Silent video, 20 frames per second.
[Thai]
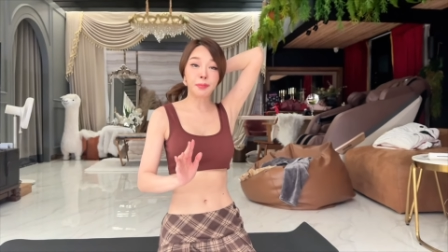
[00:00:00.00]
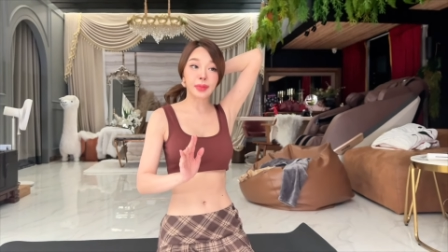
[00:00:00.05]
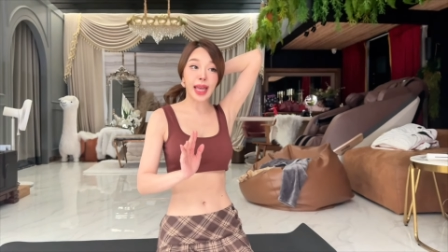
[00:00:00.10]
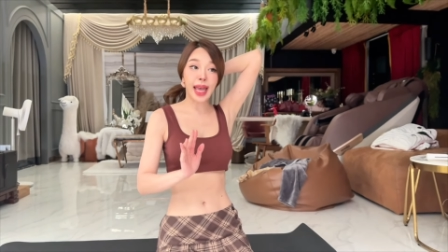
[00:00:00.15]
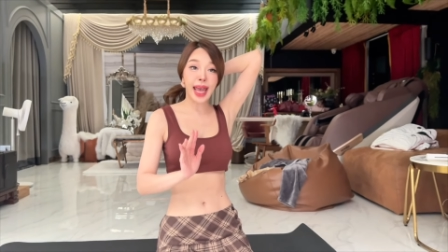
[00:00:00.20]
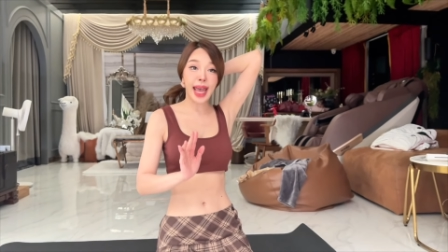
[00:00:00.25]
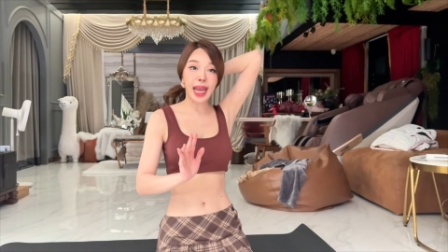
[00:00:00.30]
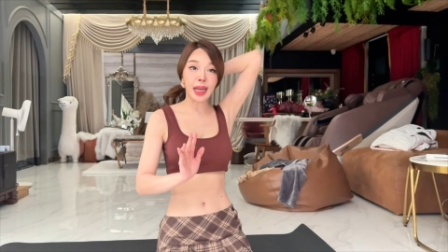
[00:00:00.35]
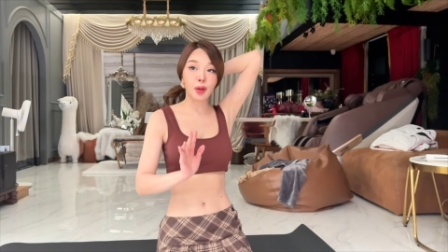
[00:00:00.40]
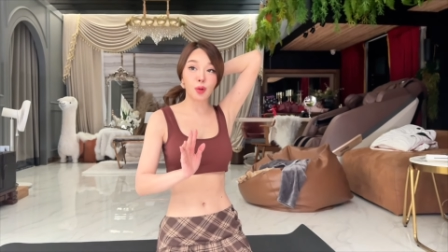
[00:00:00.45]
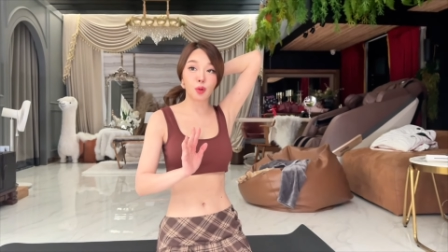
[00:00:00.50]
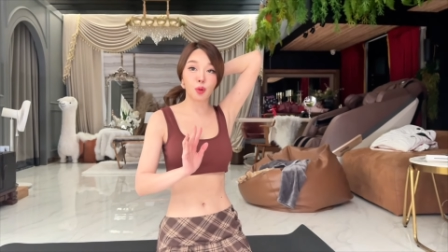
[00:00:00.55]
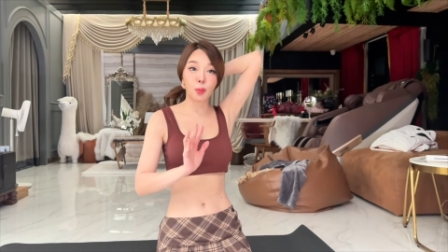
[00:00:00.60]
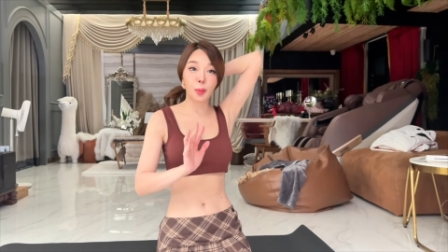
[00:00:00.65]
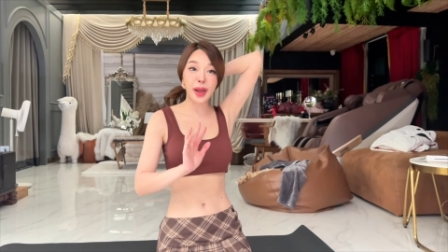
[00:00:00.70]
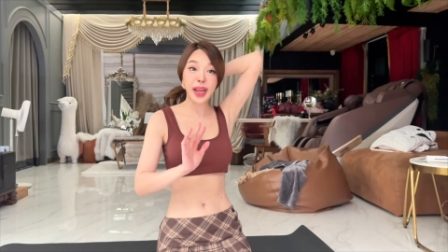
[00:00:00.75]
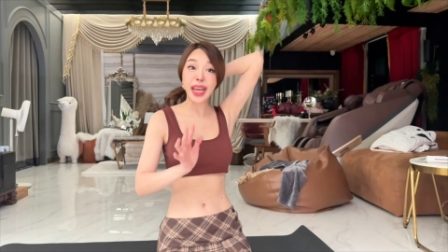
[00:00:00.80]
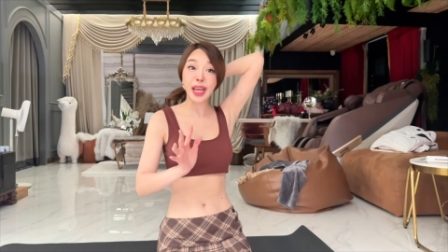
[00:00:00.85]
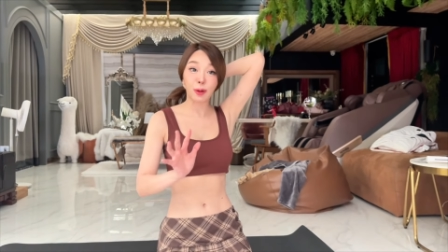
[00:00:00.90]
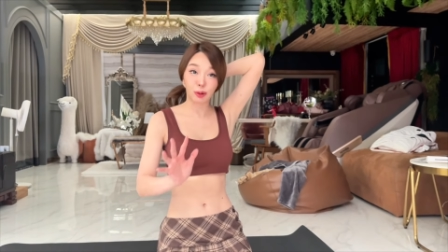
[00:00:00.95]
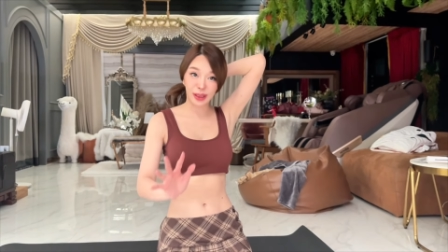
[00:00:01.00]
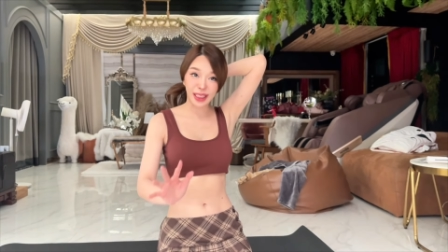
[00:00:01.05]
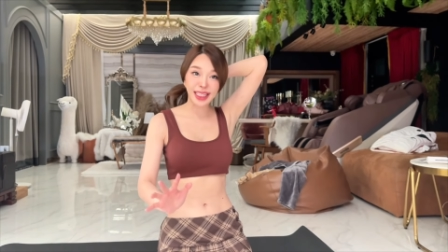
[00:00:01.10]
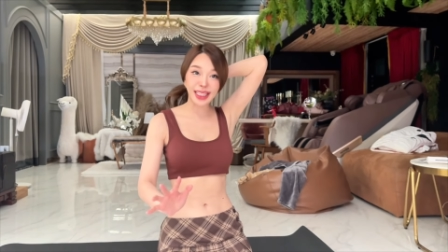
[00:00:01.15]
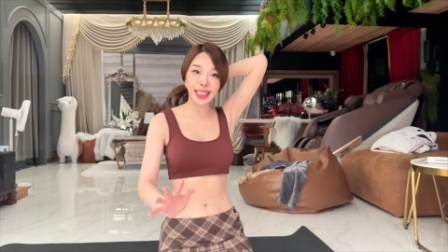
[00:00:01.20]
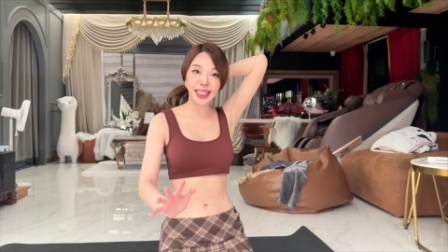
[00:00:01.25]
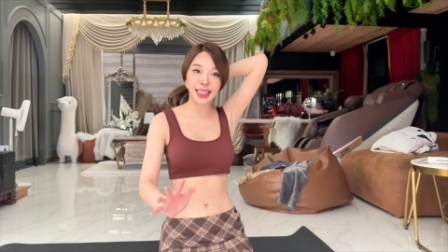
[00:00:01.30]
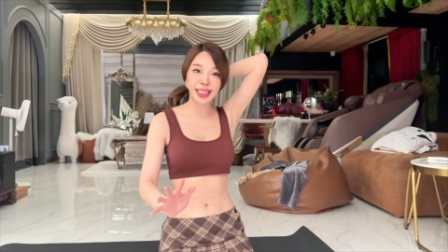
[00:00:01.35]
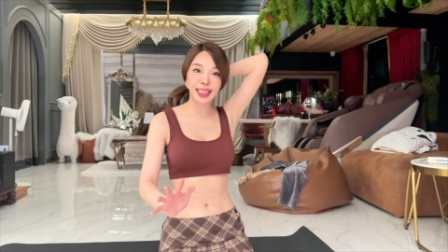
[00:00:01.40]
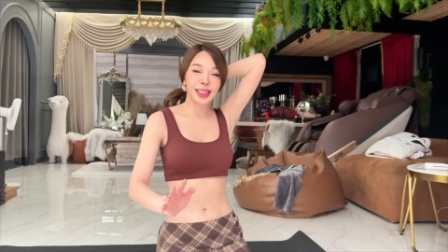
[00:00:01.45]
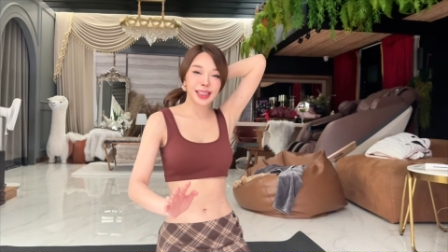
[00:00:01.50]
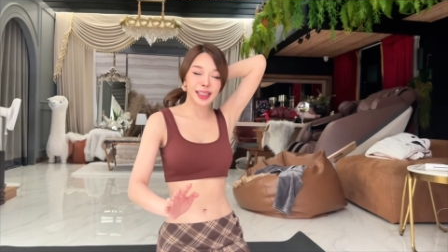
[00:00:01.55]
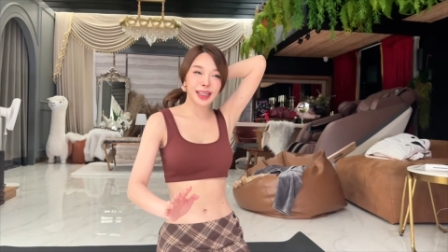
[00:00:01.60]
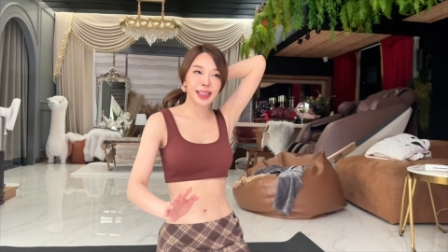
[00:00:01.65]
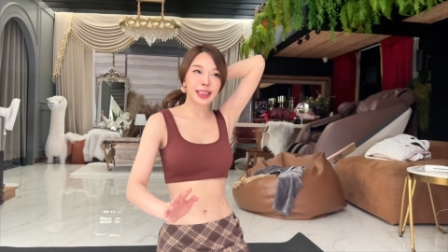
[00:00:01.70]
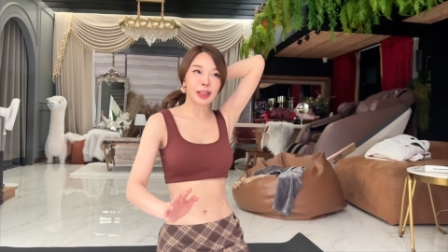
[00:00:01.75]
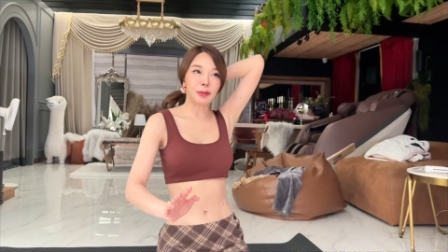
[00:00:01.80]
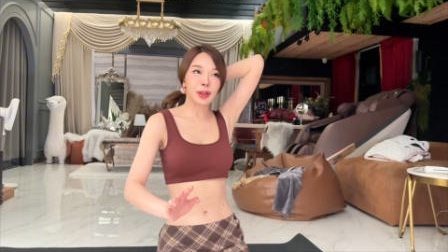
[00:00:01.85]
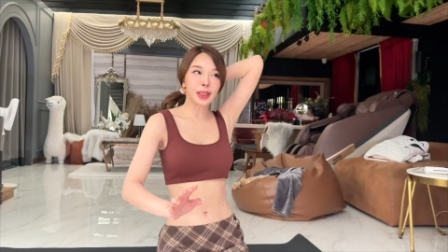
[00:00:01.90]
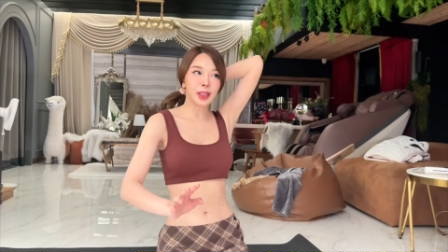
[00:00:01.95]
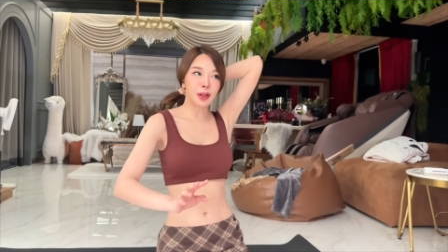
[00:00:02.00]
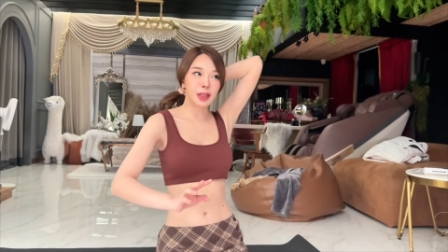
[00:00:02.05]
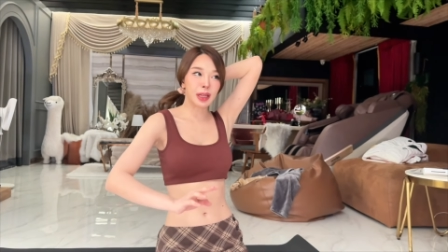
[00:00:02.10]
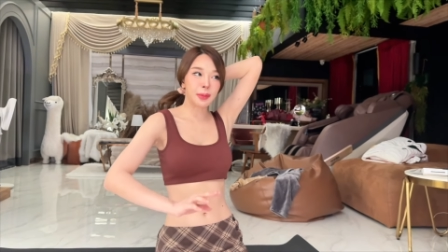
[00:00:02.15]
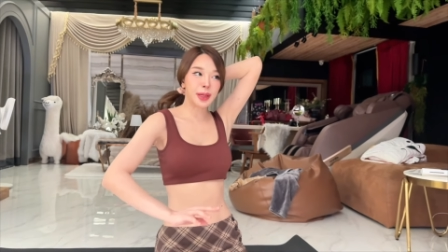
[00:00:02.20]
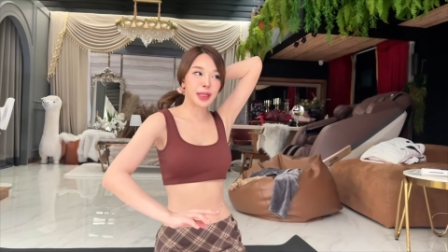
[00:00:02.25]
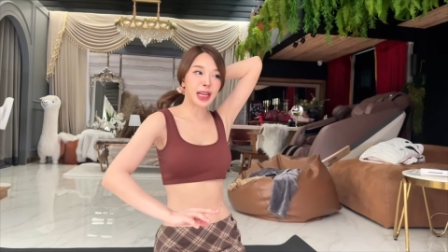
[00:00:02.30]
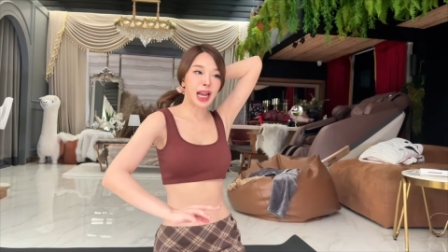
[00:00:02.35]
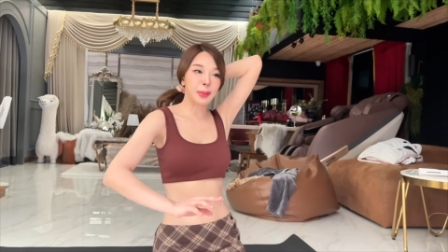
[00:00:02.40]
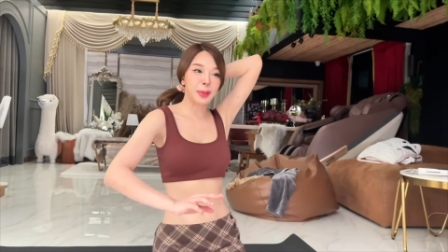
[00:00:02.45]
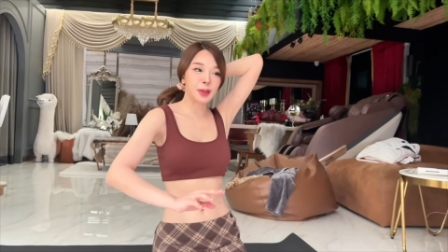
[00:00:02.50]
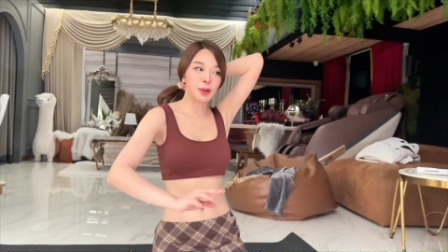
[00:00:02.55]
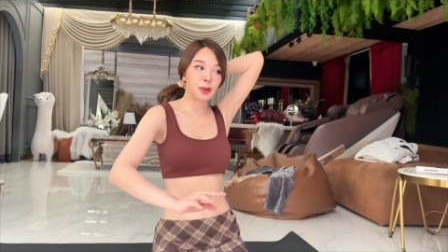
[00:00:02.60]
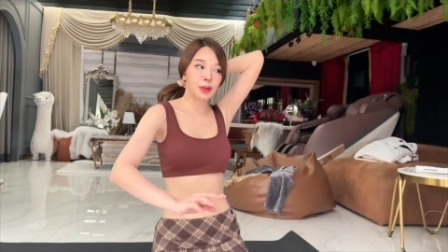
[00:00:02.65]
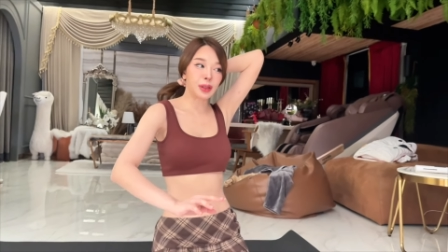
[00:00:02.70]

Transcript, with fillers: แต่ดูไม่เฮลตี้ เออ แต่ว่าตอนนี้มันกลายเป็นคน